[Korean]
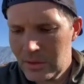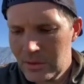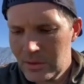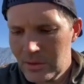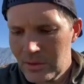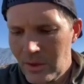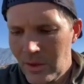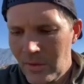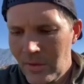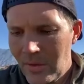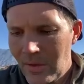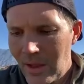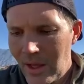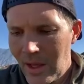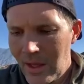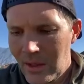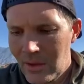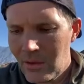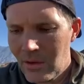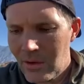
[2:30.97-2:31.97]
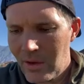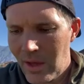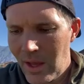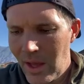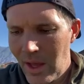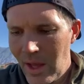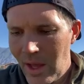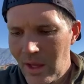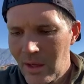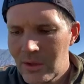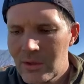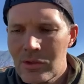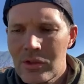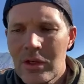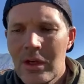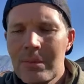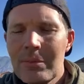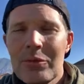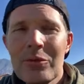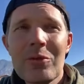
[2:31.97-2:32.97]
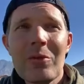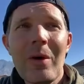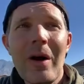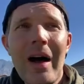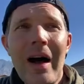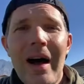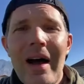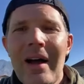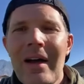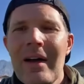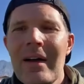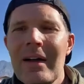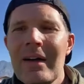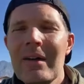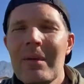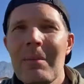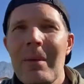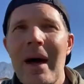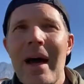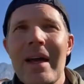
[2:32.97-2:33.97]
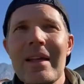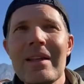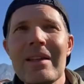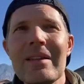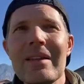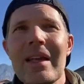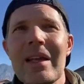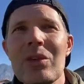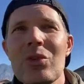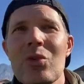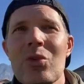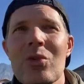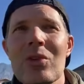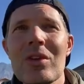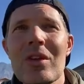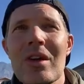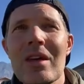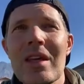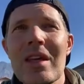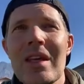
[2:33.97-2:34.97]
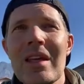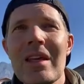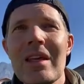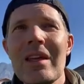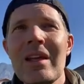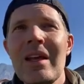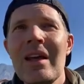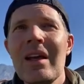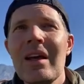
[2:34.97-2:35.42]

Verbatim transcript: 그런데 이렇게 트럼프와 바이든 대통령이